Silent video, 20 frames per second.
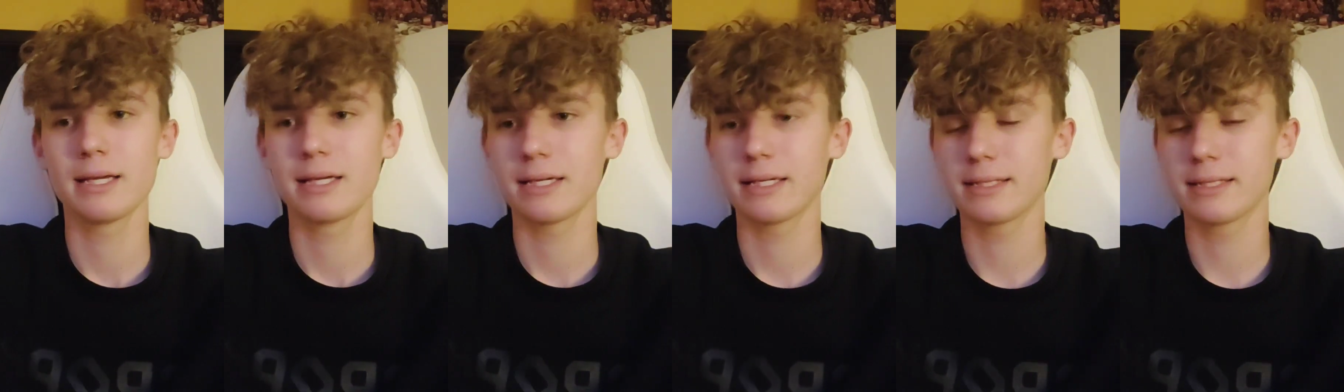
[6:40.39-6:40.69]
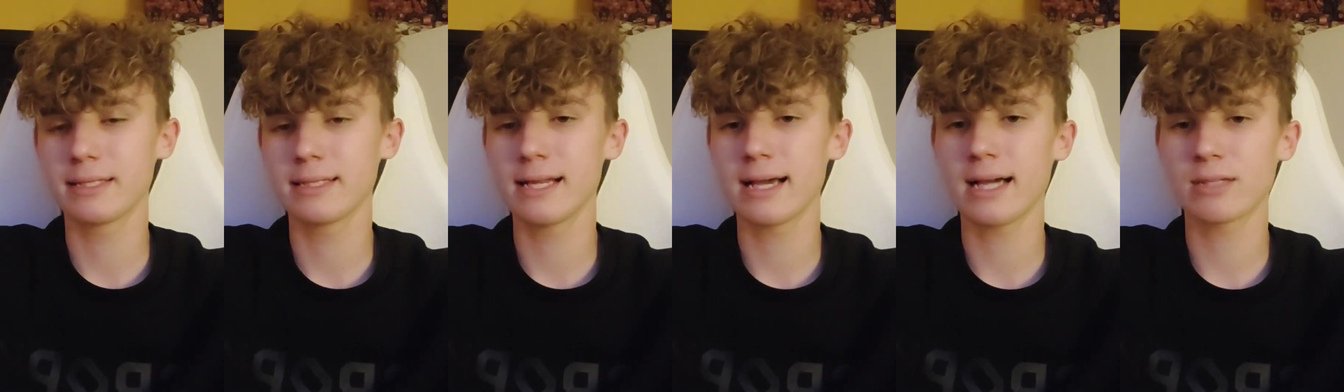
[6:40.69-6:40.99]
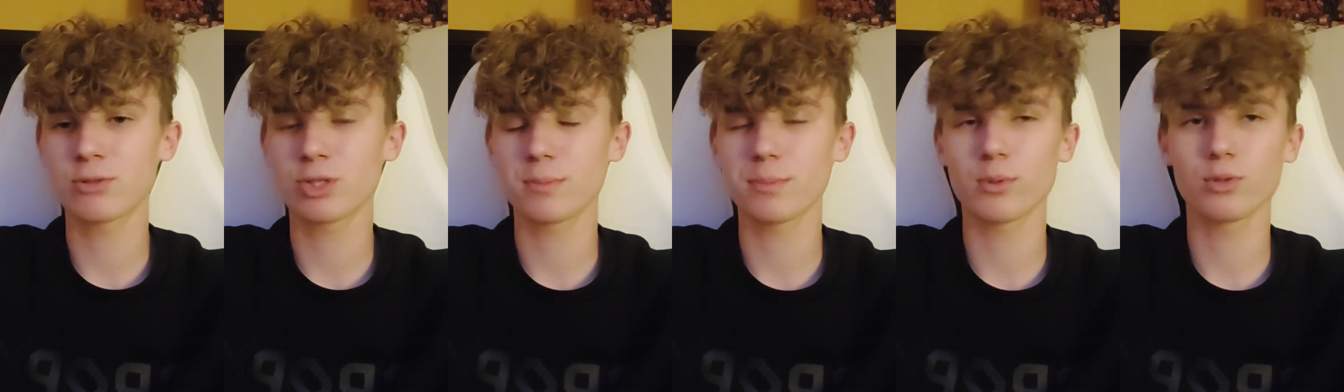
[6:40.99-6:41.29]
I tyle, a
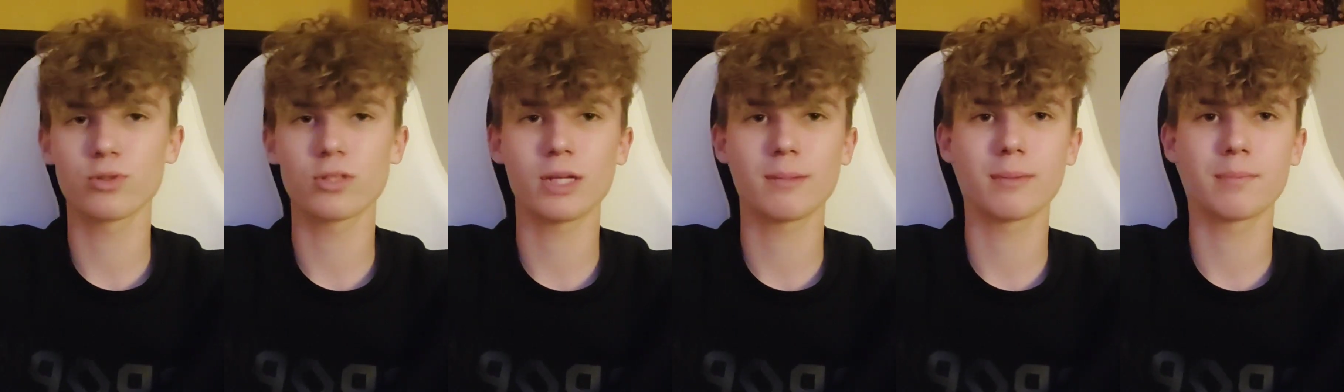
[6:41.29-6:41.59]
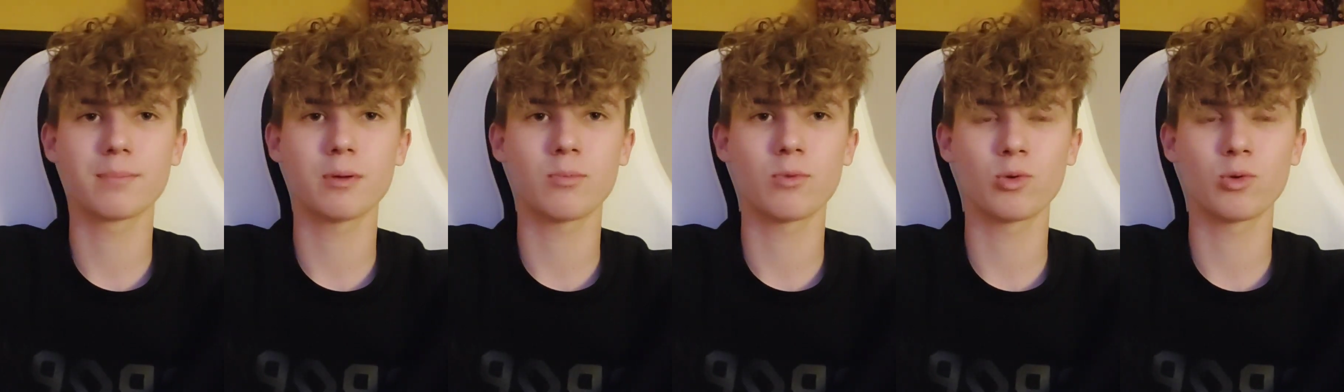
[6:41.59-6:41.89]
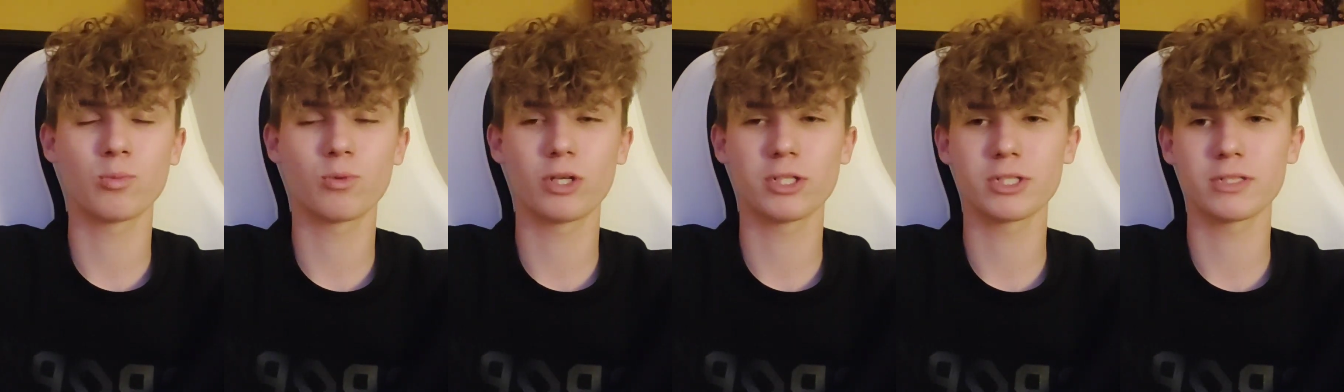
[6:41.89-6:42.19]
tutaj po prostu jakby
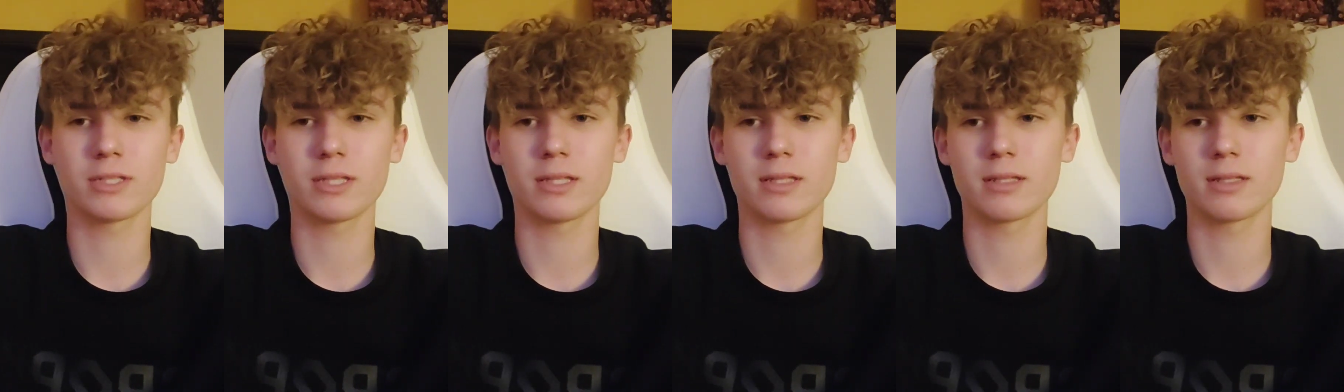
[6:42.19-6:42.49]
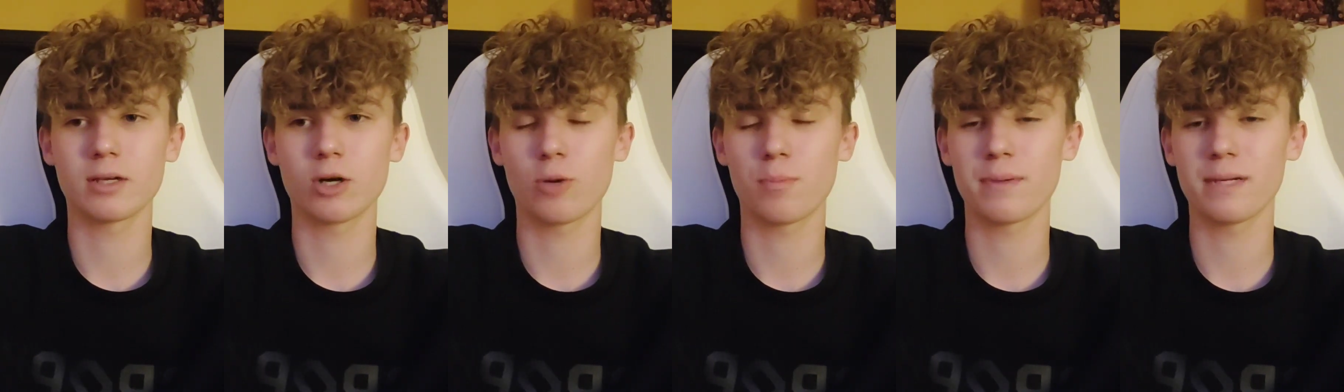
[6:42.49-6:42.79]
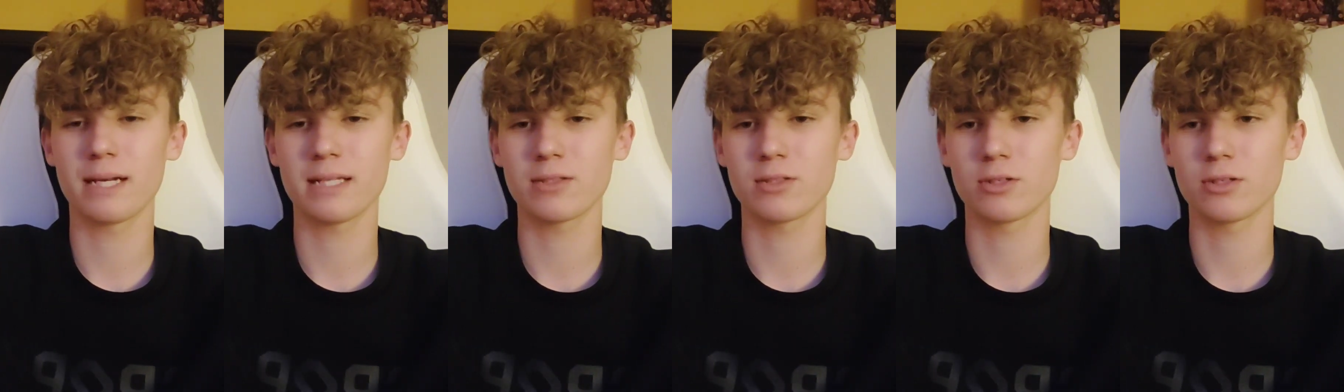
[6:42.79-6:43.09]
pomógł mu jeszcze ten
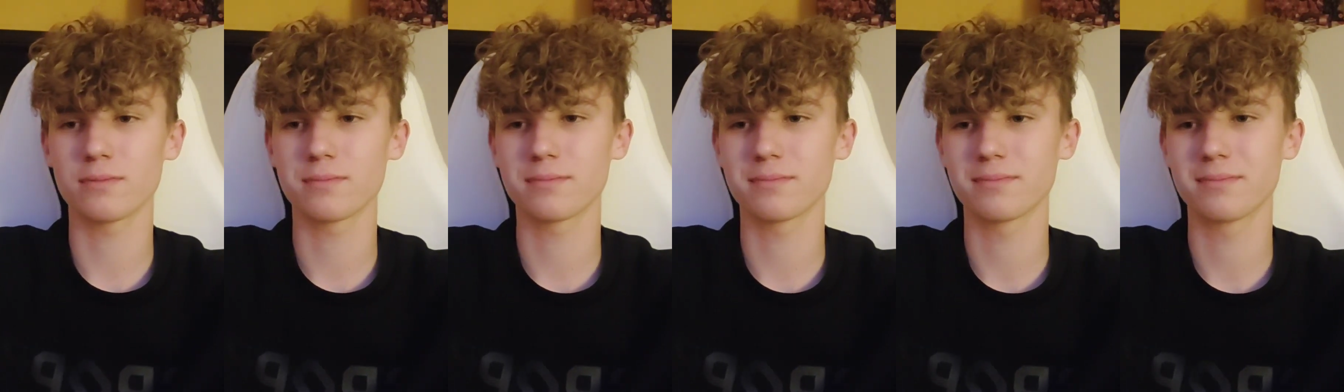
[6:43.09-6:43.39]
operator,